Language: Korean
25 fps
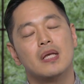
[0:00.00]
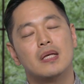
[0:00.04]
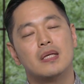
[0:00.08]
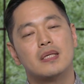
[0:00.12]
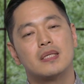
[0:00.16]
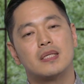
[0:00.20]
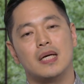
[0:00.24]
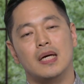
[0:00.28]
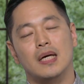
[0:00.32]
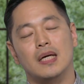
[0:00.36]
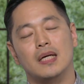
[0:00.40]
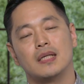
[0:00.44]

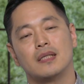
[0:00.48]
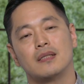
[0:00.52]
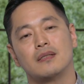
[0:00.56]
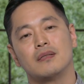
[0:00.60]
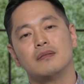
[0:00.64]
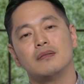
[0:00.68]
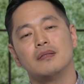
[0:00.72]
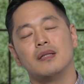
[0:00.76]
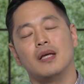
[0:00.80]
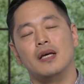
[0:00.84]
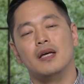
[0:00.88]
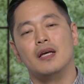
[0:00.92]
자,
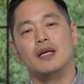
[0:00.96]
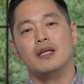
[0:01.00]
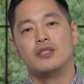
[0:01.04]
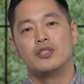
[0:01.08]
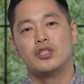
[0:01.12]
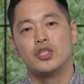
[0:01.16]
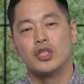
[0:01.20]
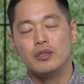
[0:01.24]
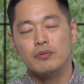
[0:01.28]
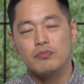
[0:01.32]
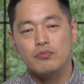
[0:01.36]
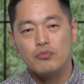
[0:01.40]
그런데
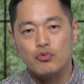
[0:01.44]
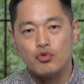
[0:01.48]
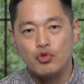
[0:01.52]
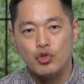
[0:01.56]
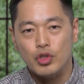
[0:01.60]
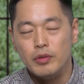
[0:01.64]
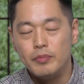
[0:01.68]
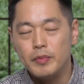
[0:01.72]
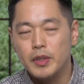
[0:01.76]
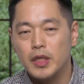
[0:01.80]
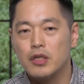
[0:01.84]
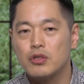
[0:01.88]
지금
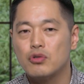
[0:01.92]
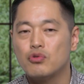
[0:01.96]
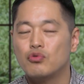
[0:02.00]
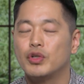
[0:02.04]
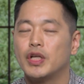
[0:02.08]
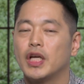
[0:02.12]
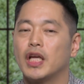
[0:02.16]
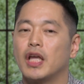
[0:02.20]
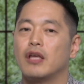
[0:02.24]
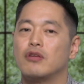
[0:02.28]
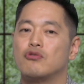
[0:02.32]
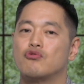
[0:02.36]
주님께서
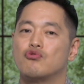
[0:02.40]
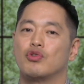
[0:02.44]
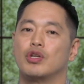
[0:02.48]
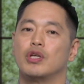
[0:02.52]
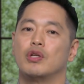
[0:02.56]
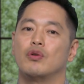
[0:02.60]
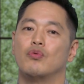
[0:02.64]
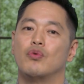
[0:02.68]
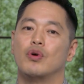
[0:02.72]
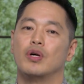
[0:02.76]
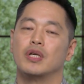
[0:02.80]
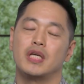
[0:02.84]
우리에게
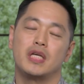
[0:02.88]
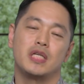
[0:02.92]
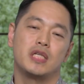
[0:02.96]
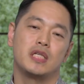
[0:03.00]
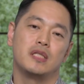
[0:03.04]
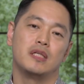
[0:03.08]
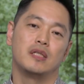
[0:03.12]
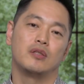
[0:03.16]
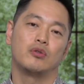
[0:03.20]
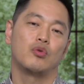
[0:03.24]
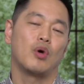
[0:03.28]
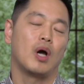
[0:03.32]
주기를
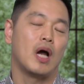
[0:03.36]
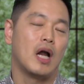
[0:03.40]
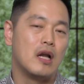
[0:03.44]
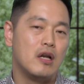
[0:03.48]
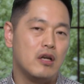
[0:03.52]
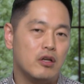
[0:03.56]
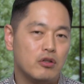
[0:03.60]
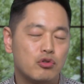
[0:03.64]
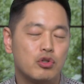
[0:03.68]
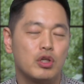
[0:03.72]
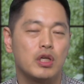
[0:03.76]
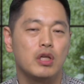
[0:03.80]
원하시는, 또
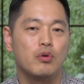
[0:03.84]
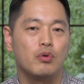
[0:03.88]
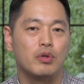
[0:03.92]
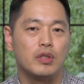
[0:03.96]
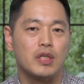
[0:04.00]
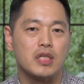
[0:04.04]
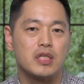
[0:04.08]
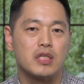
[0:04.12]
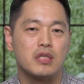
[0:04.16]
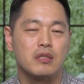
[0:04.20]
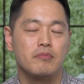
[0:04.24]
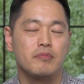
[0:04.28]
알려주기를
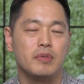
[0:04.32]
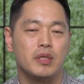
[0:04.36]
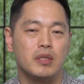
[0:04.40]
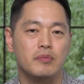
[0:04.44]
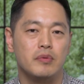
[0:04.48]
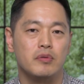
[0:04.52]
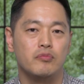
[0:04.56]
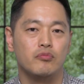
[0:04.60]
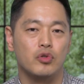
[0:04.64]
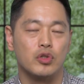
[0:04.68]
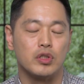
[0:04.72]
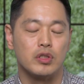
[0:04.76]
원하시는
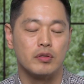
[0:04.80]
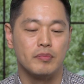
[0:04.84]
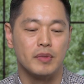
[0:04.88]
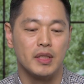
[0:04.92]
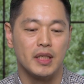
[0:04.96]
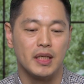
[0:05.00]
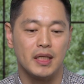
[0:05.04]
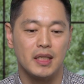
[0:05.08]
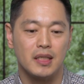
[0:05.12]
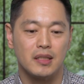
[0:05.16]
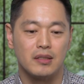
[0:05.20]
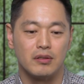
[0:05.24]
믿음은
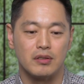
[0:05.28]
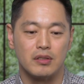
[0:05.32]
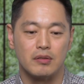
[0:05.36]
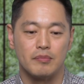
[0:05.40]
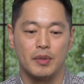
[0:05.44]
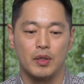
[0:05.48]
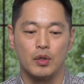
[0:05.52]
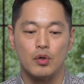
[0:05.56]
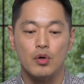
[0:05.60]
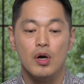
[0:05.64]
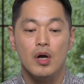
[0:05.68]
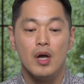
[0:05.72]
무엇입니까? 그것은
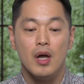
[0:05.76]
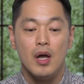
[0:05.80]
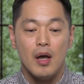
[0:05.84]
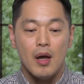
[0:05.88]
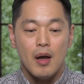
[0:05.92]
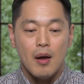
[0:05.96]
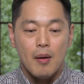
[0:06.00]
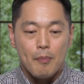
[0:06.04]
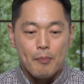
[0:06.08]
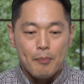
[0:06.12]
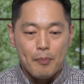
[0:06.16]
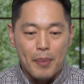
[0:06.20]
바로
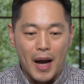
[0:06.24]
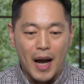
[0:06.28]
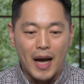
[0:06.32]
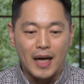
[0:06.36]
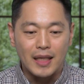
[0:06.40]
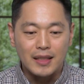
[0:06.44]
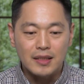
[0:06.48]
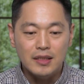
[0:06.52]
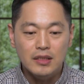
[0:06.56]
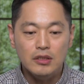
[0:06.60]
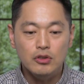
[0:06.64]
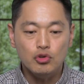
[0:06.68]

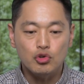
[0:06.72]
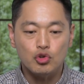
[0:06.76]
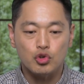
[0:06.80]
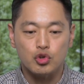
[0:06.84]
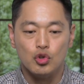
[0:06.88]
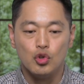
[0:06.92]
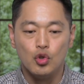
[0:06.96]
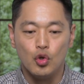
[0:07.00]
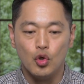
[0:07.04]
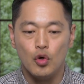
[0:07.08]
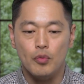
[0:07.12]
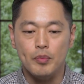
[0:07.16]
받은
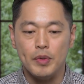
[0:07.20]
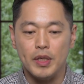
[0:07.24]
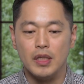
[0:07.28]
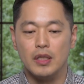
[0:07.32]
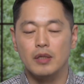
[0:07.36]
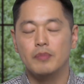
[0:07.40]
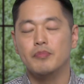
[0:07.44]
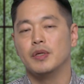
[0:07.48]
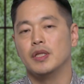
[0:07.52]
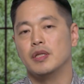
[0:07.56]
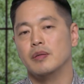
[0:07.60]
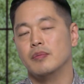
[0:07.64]
줄로
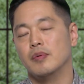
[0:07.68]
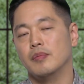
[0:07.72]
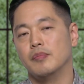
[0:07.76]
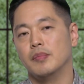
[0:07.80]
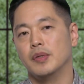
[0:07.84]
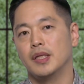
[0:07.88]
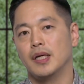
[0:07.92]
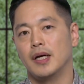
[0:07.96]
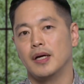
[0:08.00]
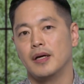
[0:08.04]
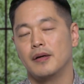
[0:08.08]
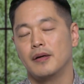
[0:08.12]
믿는
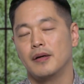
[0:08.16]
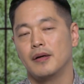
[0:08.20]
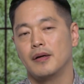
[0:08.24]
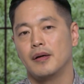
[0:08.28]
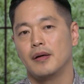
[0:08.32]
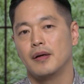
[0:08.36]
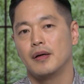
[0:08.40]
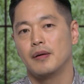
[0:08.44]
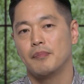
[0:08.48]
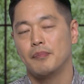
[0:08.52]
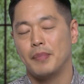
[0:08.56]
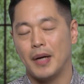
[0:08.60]
믿음입니다.
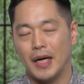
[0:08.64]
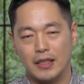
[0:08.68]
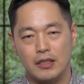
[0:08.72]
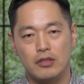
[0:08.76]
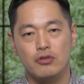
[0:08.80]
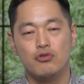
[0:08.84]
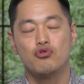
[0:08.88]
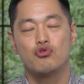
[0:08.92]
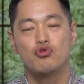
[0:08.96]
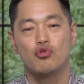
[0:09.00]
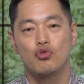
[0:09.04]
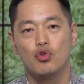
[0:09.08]

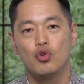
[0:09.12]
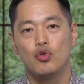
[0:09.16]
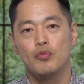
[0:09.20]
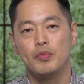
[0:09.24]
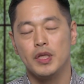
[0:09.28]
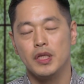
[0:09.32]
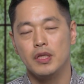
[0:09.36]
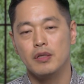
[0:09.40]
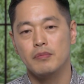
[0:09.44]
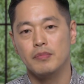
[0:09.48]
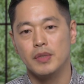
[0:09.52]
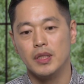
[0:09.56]
받은 줄로
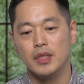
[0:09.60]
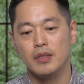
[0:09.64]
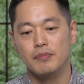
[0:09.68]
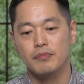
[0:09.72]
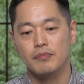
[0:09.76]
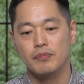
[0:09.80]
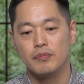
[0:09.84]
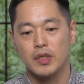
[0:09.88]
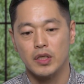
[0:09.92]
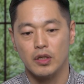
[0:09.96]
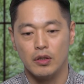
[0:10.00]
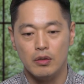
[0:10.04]
믿는 믿음.
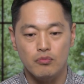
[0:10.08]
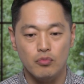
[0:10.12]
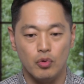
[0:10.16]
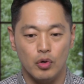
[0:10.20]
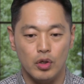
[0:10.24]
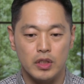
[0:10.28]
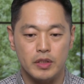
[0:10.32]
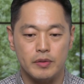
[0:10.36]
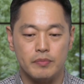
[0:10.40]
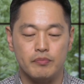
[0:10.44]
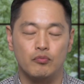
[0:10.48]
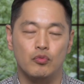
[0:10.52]
이건
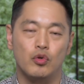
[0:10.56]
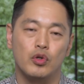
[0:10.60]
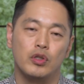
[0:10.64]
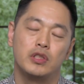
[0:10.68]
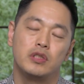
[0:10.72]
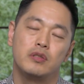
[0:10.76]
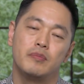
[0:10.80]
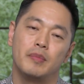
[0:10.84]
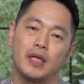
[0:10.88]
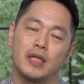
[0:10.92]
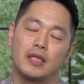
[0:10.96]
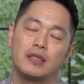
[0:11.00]

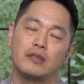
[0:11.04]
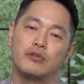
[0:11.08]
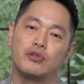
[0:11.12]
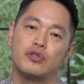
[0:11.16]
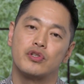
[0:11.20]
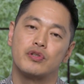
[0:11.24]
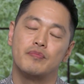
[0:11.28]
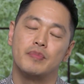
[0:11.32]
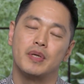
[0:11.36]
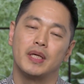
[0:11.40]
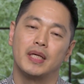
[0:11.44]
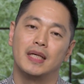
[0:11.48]
무엇을 말하는
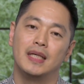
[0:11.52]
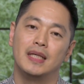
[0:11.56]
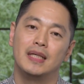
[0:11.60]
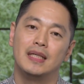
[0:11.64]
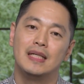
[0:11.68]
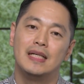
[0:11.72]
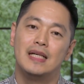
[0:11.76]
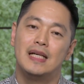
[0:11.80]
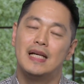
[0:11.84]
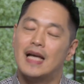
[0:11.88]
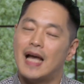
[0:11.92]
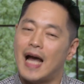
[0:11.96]
것입니까?
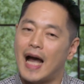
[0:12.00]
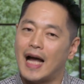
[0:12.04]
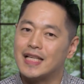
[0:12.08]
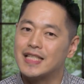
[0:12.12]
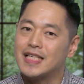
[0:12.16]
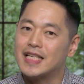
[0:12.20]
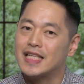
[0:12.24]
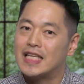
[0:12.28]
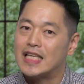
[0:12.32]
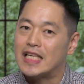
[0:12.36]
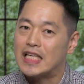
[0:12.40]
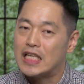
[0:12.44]

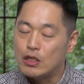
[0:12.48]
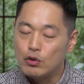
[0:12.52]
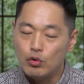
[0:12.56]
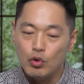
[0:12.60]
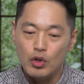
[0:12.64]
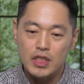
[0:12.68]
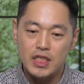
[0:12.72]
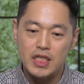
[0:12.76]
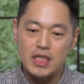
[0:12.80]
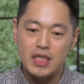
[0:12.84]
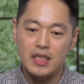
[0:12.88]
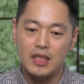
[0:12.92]
아직
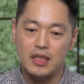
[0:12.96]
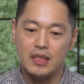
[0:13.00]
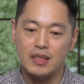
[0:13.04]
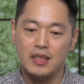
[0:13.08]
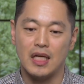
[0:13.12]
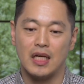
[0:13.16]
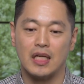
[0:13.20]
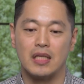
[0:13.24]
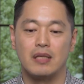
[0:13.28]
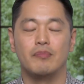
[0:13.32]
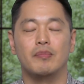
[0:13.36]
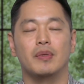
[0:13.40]
이루어진 일은
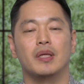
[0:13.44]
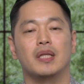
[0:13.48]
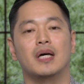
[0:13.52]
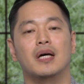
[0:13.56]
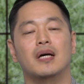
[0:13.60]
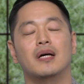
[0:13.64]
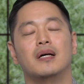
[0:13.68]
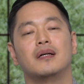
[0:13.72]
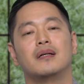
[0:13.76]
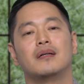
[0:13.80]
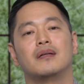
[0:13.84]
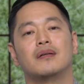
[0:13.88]

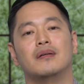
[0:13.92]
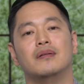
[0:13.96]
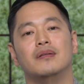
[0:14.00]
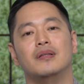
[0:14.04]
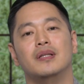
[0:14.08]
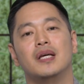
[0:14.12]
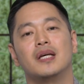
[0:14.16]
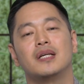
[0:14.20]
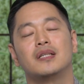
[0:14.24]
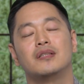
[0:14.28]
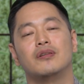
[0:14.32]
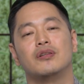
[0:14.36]
아닙니다.
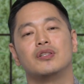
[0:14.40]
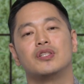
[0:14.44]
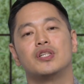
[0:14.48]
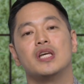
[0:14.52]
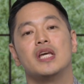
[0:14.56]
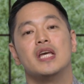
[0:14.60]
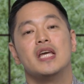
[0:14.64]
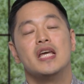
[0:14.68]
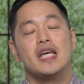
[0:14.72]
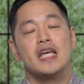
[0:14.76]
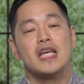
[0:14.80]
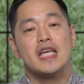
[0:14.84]
그런데 그것이
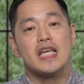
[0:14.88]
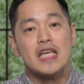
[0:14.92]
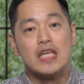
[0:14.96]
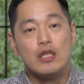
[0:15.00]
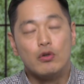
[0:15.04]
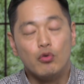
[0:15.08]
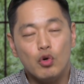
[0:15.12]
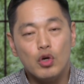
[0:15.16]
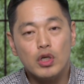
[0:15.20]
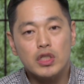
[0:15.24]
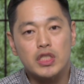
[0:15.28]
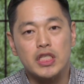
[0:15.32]

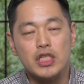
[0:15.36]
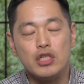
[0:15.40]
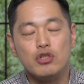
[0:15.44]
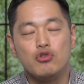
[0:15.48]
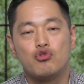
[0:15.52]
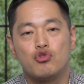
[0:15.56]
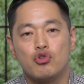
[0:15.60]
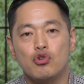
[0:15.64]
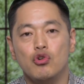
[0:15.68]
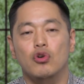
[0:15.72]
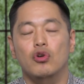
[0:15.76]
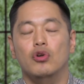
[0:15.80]
이루어진
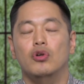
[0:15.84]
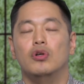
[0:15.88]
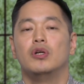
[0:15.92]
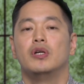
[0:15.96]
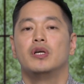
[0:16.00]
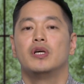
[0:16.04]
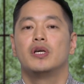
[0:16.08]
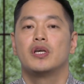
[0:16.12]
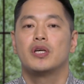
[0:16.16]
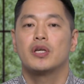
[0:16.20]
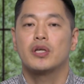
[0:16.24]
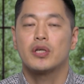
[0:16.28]
줄
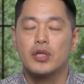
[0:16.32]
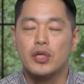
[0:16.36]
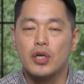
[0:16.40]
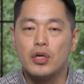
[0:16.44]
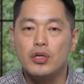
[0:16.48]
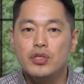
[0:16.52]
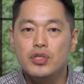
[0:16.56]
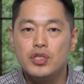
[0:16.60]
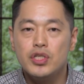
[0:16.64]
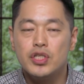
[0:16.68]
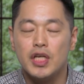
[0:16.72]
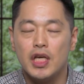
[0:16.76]

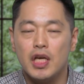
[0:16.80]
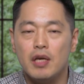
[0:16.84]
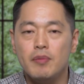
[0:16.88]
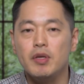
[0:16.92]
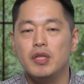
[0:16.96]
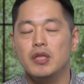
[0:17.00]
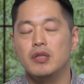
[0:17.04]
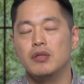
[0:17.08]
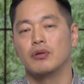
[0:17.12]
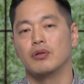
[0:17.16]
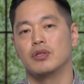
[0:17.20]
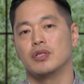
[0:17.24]
현재에
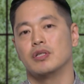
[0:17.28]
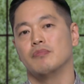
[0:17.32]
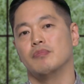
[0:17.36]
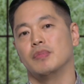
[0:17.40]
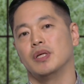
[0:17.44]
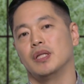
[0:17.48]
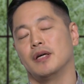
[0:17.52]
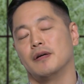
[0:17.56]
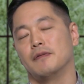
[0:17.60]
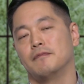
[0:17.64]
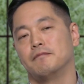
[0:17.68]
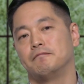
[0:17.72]
믿는
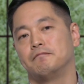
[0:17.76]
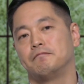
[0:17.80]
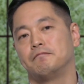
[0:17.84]
것입니다.